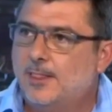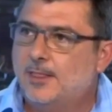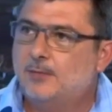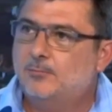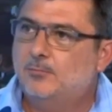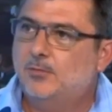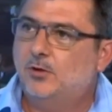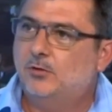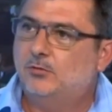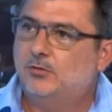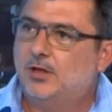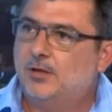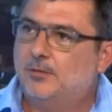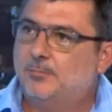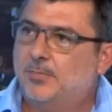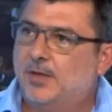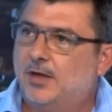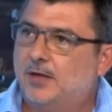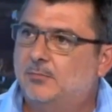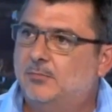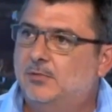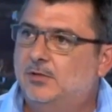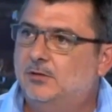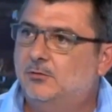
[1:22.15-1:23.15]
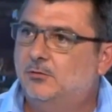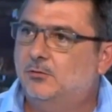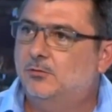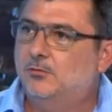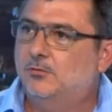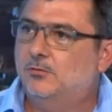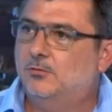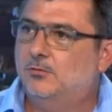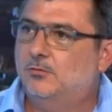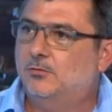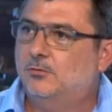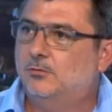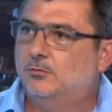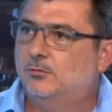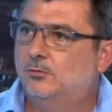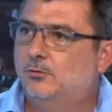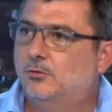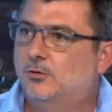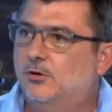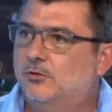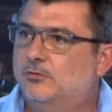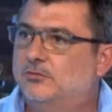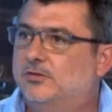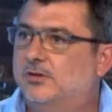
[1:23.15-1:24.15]
mais on a permis de
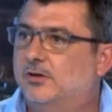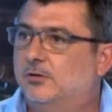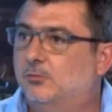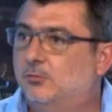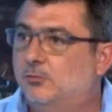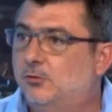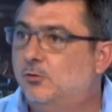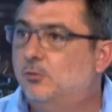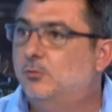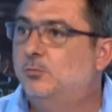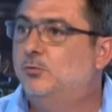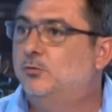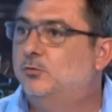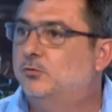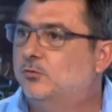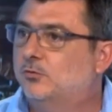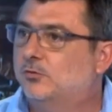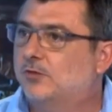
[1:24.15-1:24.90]
lancer le néobus.